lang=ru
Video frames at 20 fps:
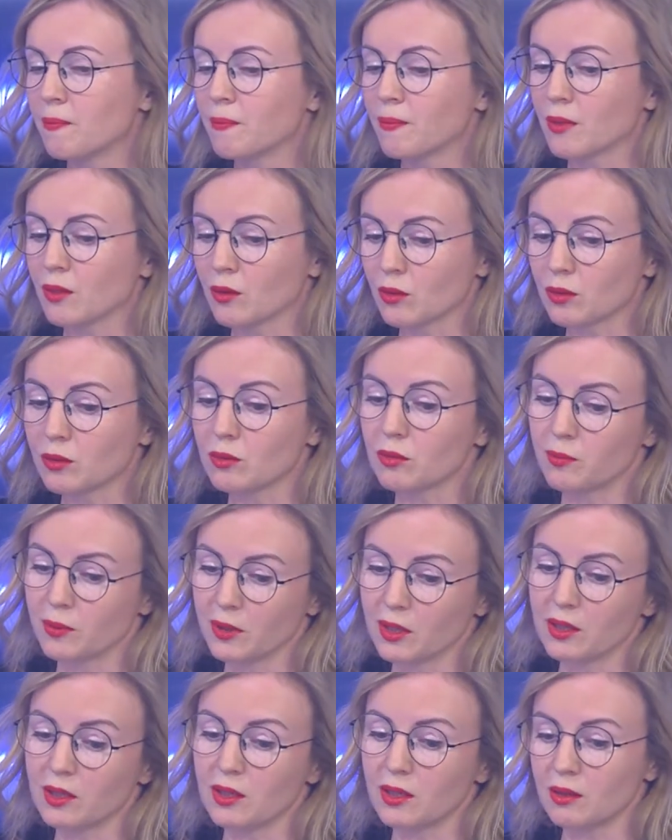Но
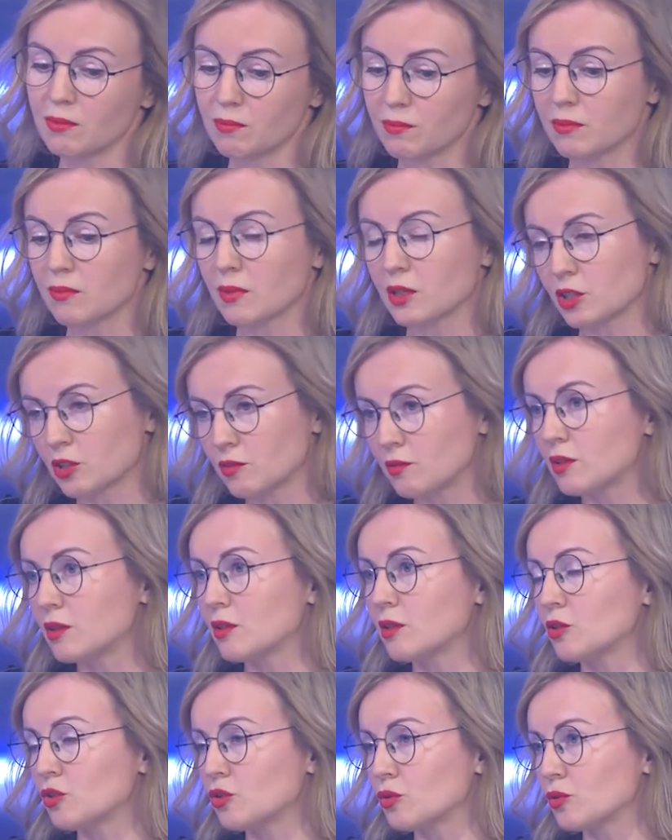впереди, очевидно,
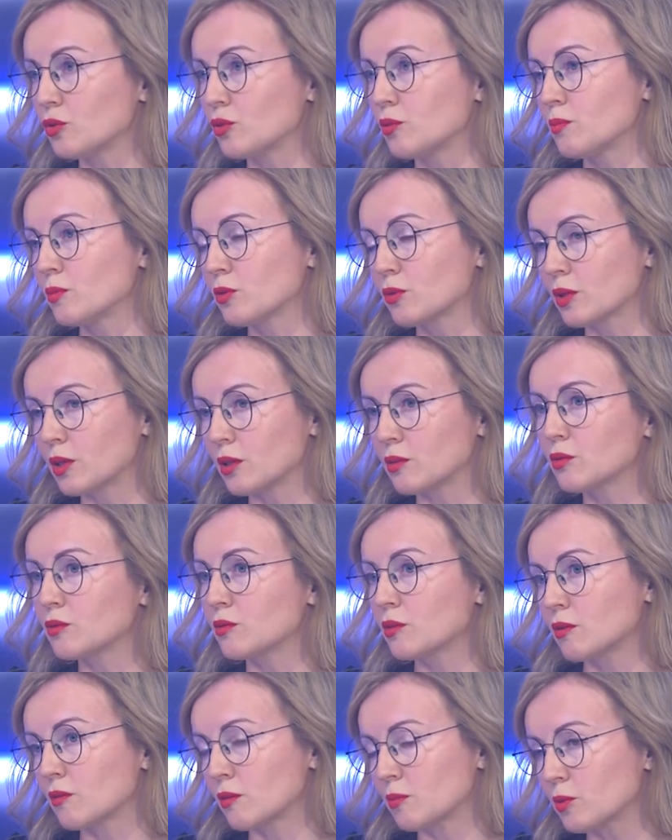еще много
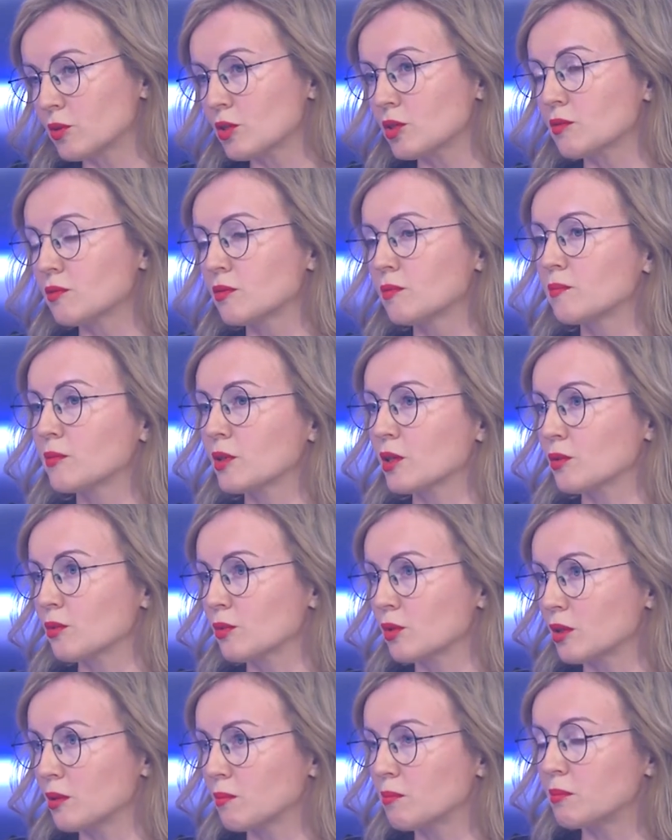новых вопросов,
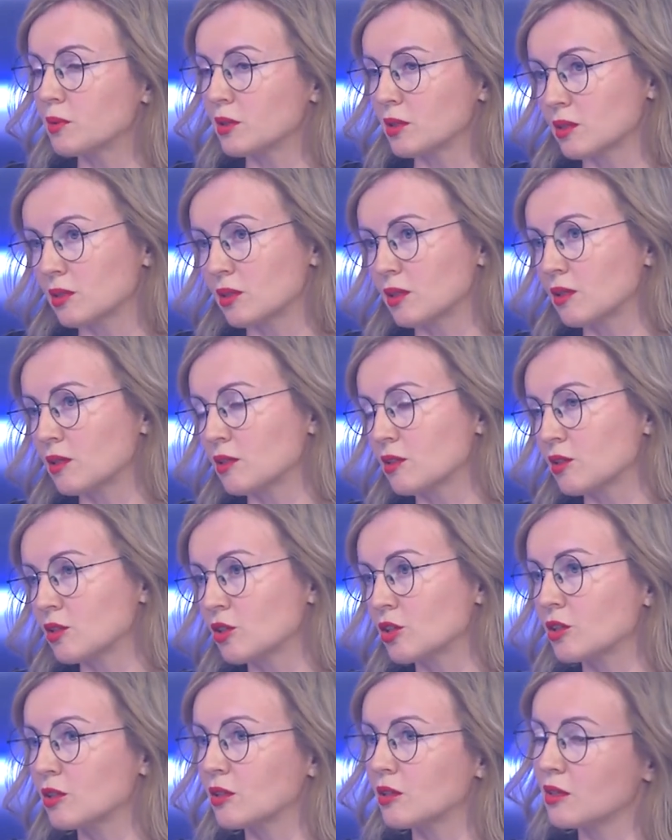которые предстоит
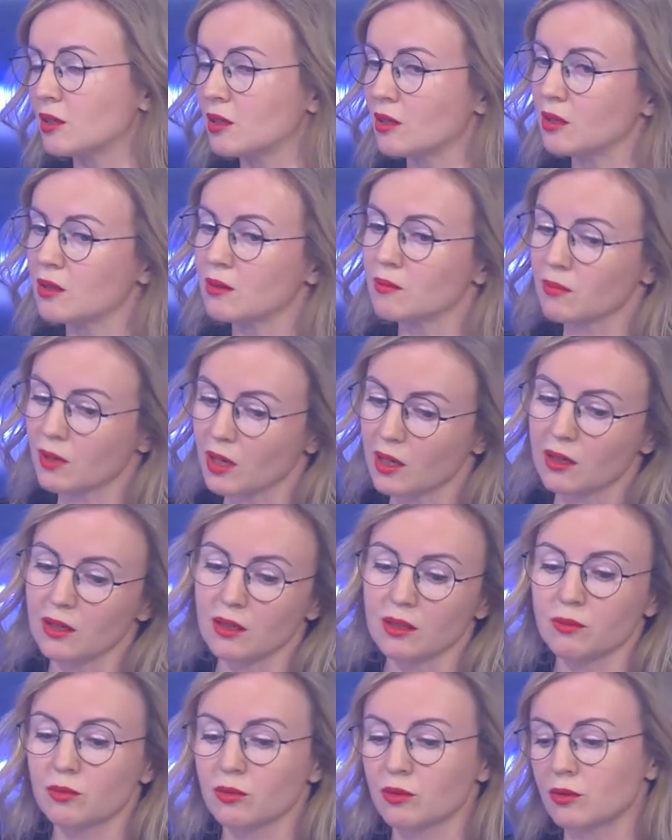разрешить. И как
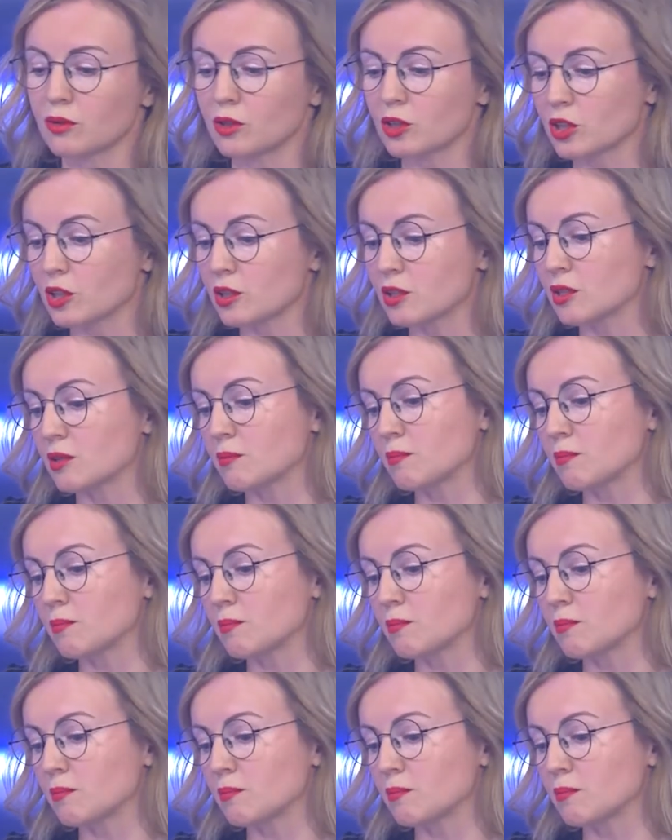они будут решаться,